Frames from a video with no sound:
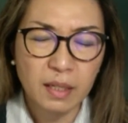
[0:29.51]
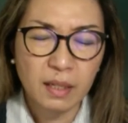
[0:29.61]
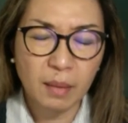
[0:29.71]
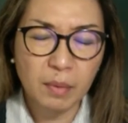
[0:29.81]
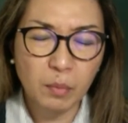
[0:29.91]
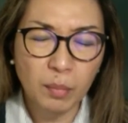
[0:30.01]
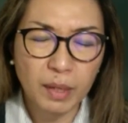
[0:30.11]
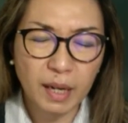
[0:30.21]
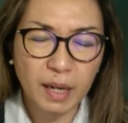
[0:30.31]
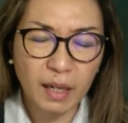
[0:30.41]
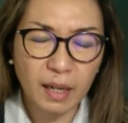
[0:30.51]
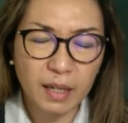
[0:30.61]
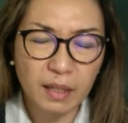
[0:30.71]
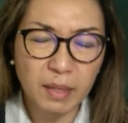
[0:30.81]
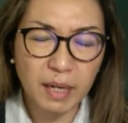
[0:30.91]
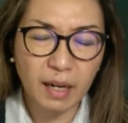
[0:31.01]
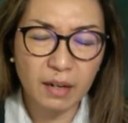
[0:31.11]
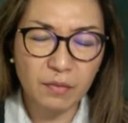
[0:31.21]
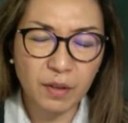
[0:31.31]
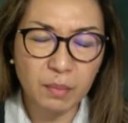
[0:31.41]
Kami mau mendengarkan
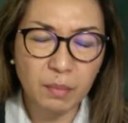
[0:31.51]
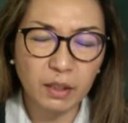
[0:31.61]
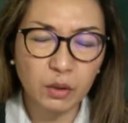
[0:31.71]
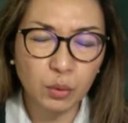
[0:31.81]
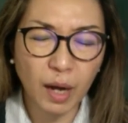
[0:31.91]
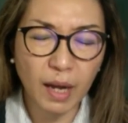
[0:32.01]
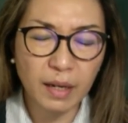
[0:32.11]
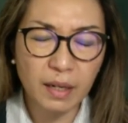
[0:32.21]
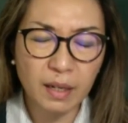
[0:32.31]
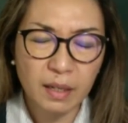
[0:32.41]
kebenaran firman Tuhan,